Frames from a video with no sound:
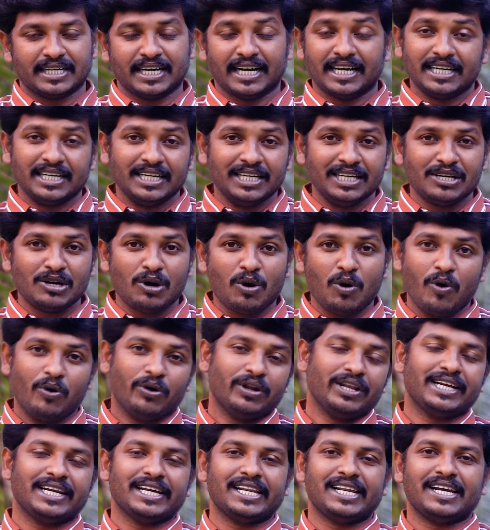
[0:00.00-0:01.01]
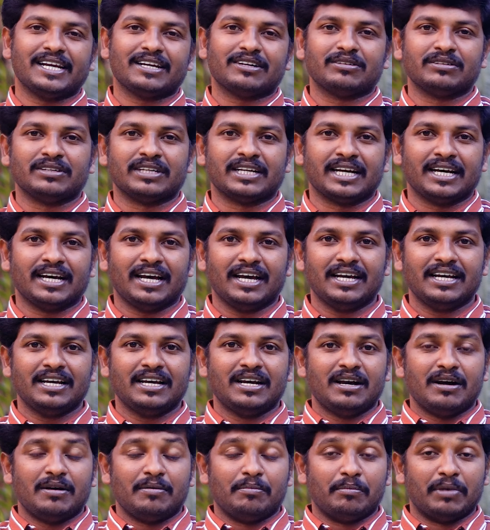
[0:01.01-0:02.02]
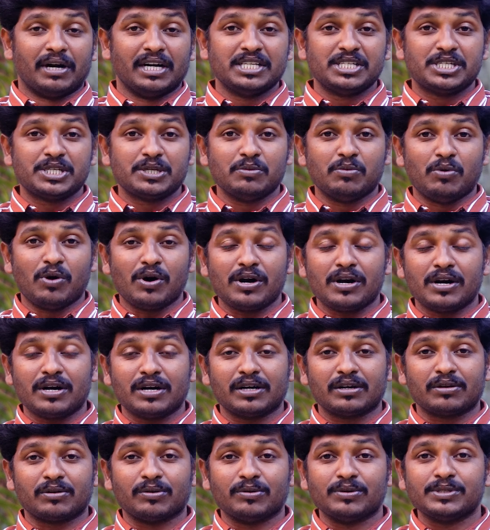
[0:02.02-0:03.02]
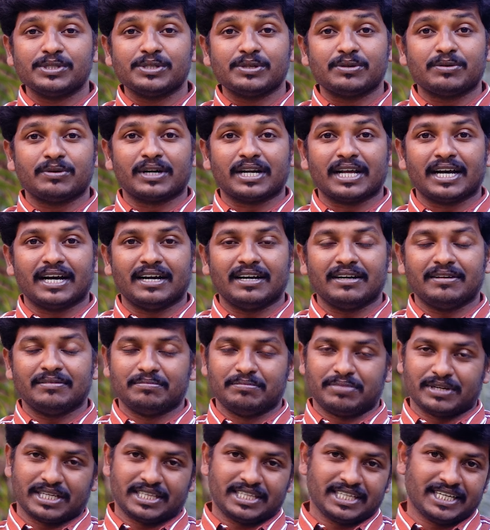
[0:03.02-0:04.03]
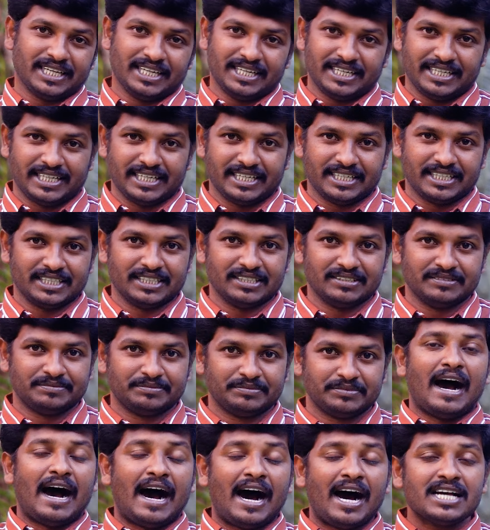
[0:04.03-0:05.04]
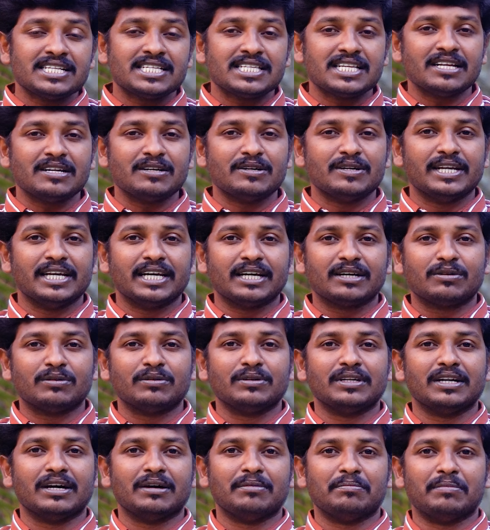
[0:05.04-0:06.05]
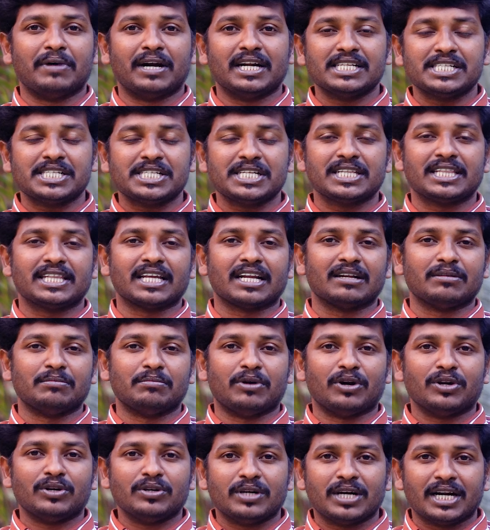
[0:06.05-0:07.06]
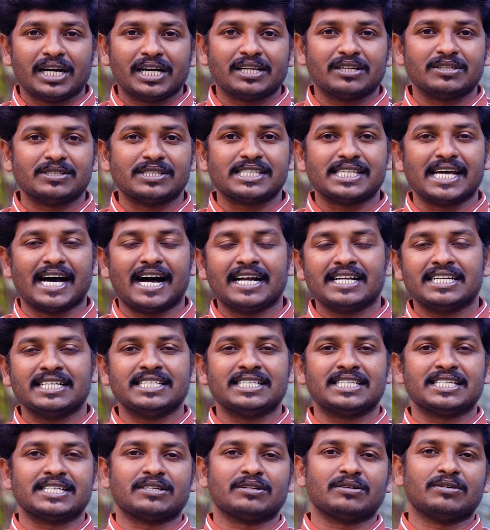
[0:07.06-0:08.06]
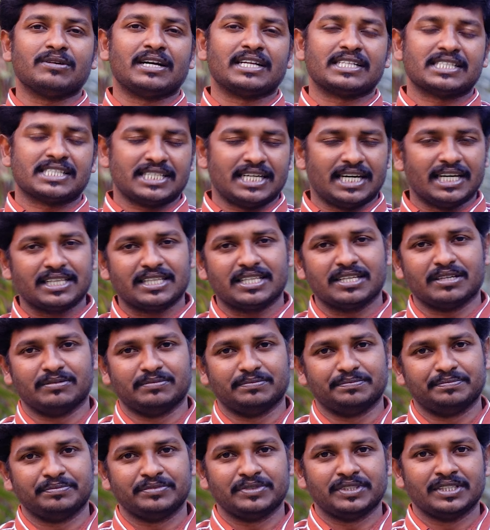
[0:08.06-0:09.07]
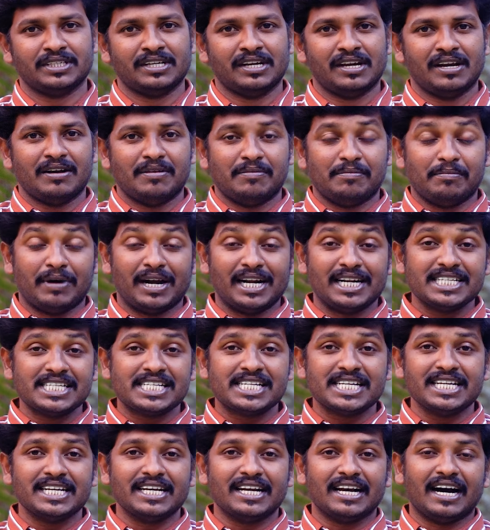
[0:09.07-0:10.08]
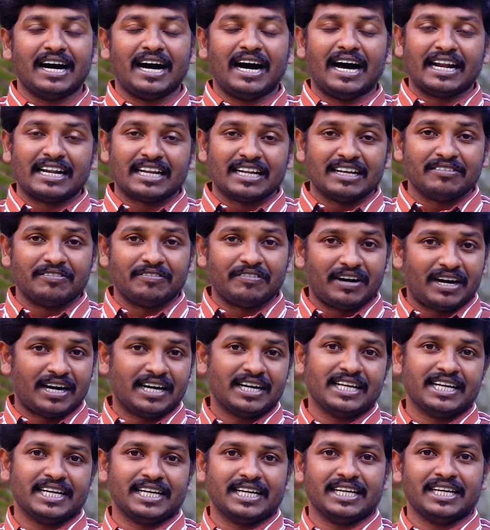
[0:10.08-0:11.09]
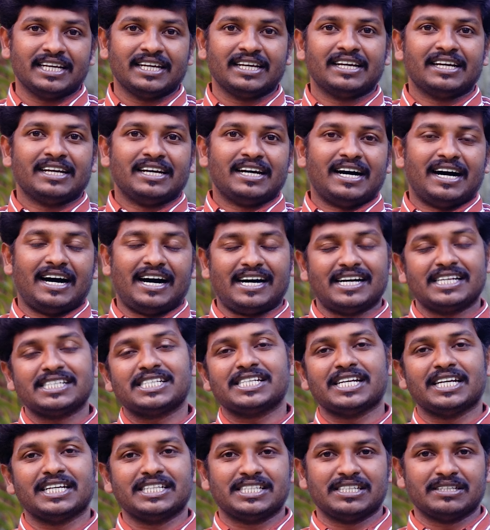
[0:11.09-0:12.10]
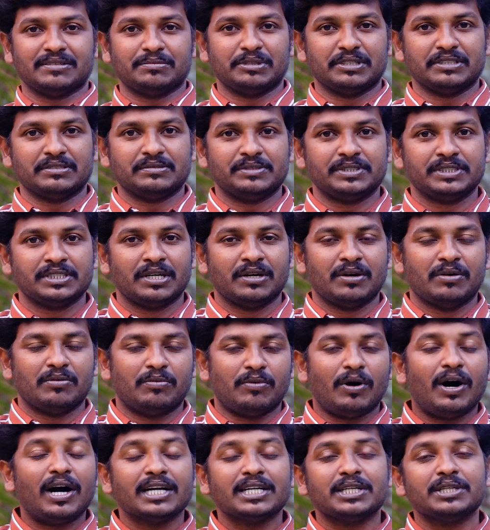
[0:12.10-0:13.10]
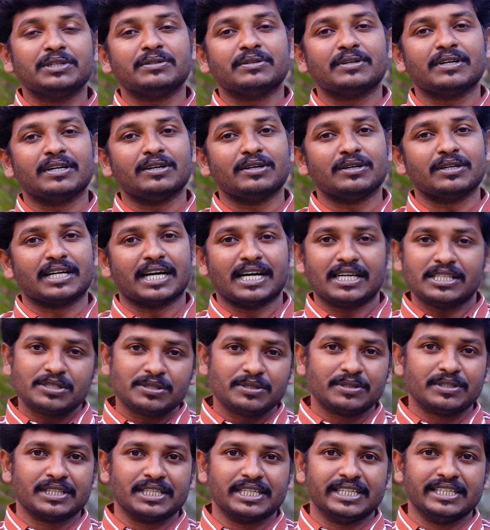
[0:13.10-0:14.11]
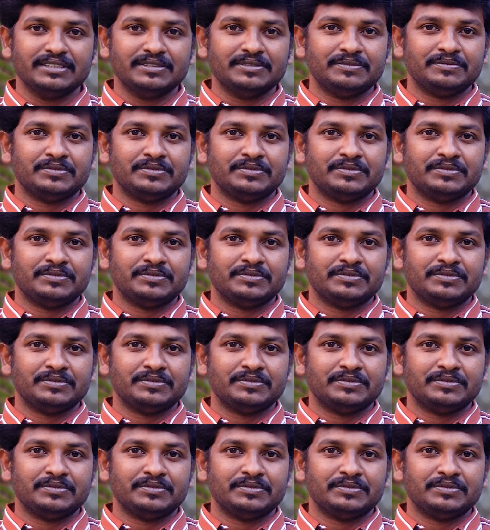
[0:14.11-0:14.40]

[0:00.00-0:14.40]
కానీ కోరిక లేకుండా మనిషి ఒక్క రోజు కూడా బ్రతకలేడండి ఆశలు లేకుండా మనిషి తన మనుగడను సాగించటం అసాధ్యం మనిషి అనే వాడే ఆశాజీవి వాక్యంలో రాస్తుంది